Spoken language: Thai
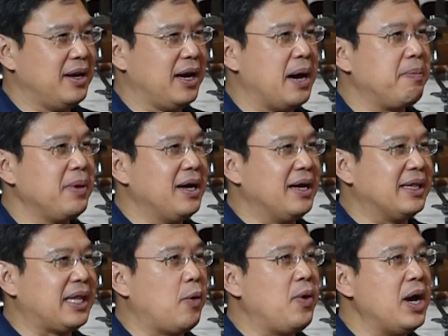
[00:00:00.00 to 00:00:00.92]
นะครับ
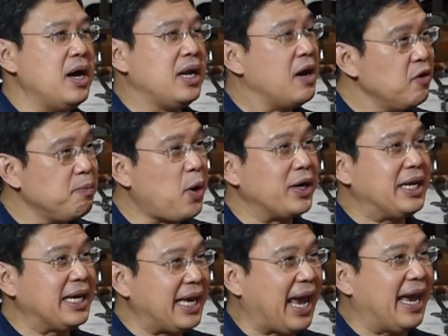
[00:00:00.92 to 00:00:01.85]
แต่ว่านักฟุตบอล
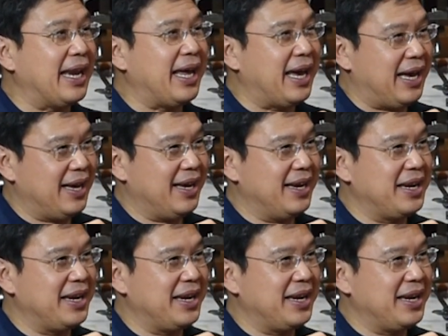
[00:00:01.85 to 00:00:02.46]
ที่เก่งเนี่ย